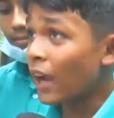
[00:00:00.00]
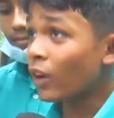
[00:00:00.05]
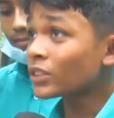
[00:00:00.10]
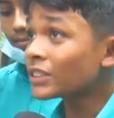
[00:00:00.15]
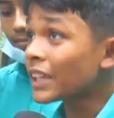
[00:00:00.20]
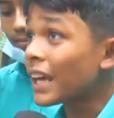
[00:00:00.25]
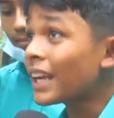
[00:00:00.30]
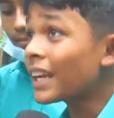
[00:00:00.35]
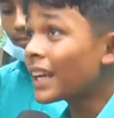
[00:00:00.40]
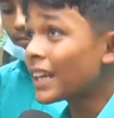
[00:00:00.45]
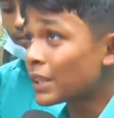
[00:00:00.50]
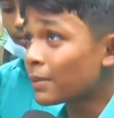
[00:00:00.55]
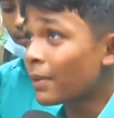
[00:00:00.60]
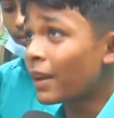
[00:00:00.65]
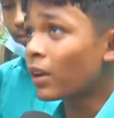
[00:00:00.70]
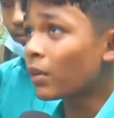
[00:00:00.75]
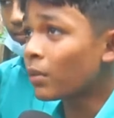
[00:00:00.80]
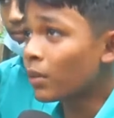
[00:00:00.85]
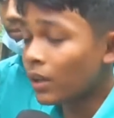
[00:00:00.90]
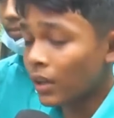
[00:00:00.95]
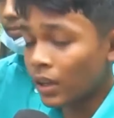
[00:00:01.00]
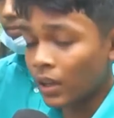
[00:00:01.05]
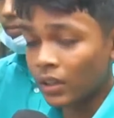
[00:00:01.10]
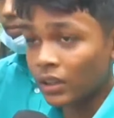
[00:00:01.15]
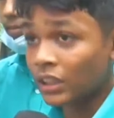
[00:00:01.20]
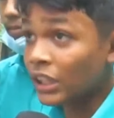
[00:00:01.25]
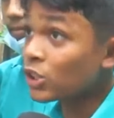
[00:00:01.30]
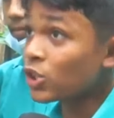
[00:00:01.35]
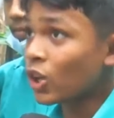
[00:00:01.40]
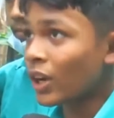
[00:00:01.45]
এখন চালের কেজি মানে
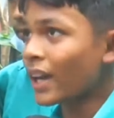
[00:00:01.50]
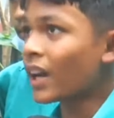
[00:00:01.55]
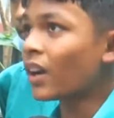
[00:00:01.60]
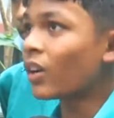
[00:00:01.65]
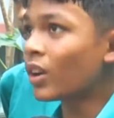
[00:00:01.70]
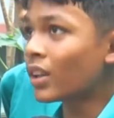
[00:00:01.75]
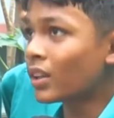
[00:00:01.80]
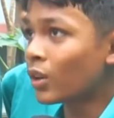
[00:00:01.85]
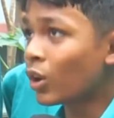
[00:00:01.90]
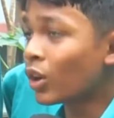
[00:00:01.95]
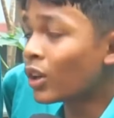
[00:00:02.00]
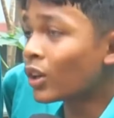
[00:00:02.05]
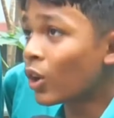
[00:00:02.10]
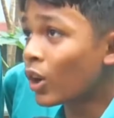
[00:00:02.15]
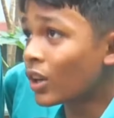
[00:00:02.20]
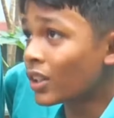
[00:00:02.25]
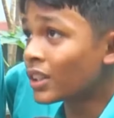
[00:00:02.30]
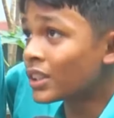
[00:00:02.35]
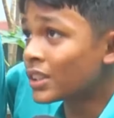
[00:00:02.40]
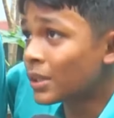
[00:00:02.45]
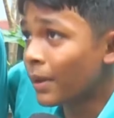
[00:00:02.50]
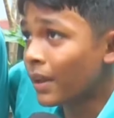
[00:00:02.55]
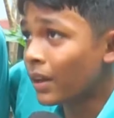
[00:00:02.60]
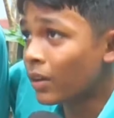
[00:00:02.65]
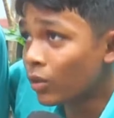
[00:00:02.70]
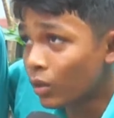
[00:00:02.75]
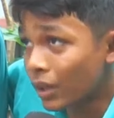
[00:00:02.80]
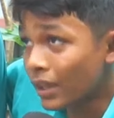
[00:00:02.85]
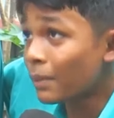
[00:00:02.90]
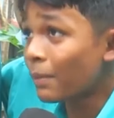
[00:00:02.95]
তিনশো টাকা করে দিচ্ছে মানে
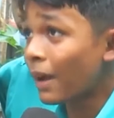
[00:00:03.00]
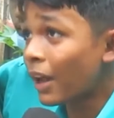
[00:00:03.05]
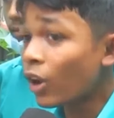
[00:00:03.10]
ওগুলো কি